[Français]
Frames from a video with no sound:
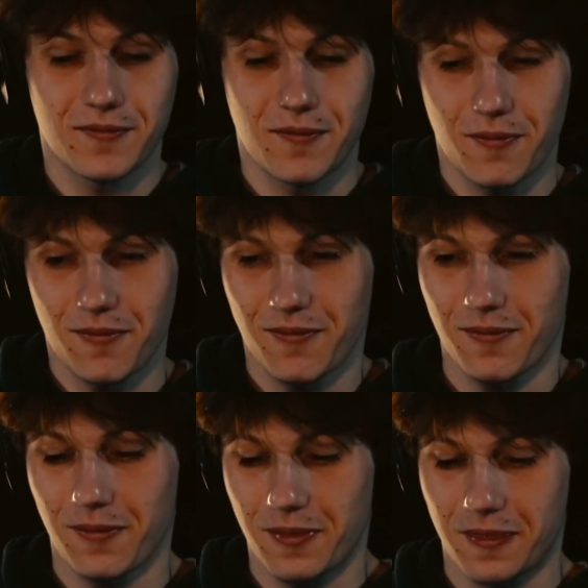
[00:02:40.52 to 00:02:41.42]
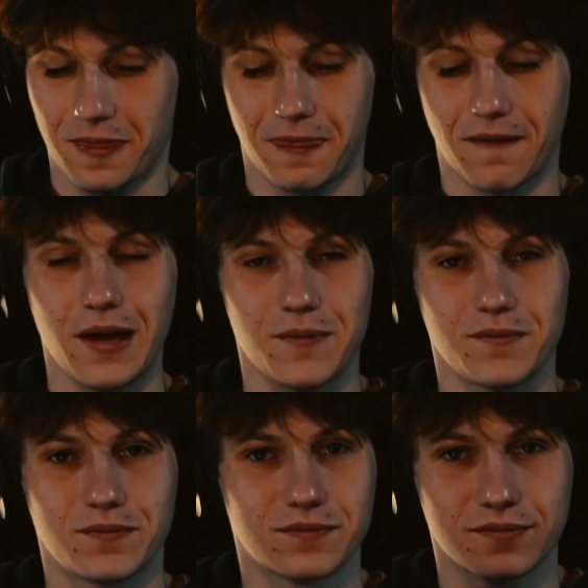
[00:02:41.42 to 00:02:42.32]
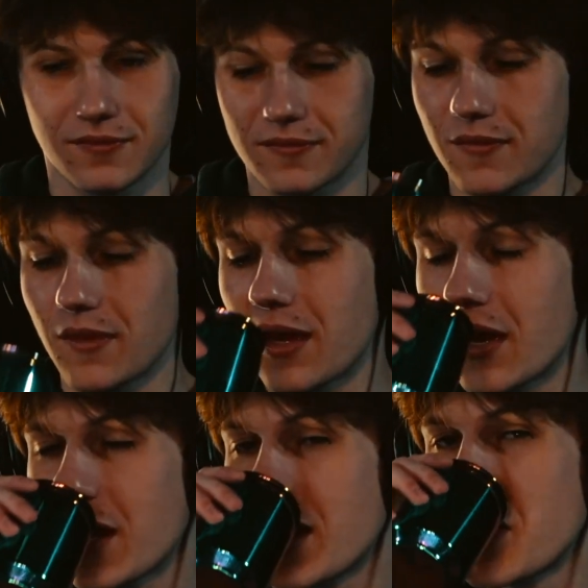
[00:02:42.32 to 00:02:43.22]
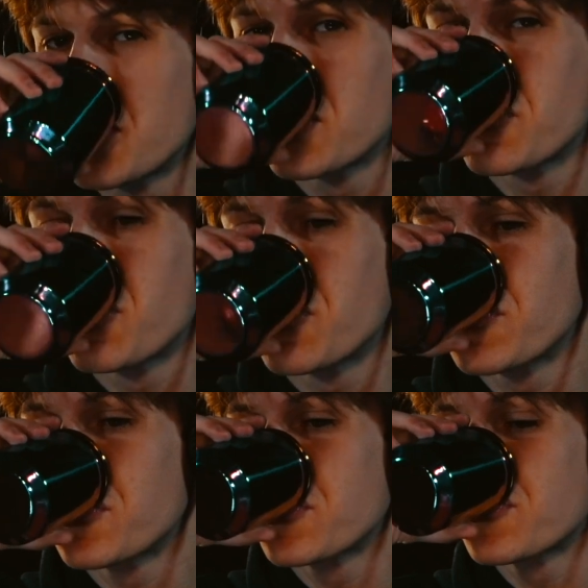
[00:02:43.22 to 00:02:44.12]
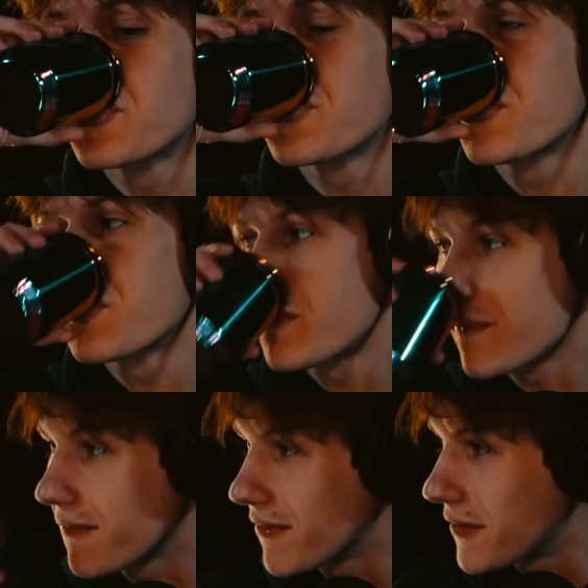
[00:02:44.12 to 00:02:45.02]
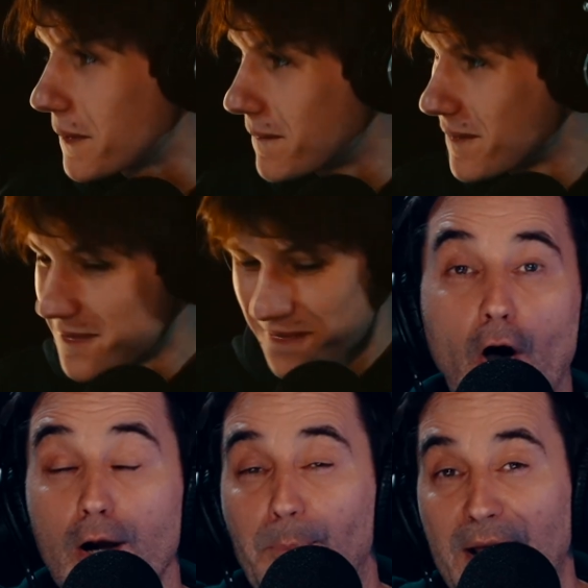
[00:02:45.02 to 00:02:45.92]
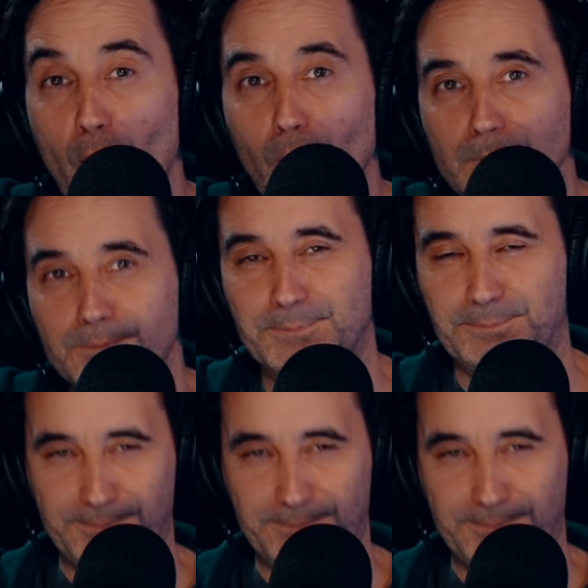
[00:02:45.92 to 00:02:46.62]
Ah, je connais bien Tour. C'est vrai Et eh ben on va voir si vous connaissez bien Tour, Julien aussi. Euh, ça s'appelle Dans le panneau.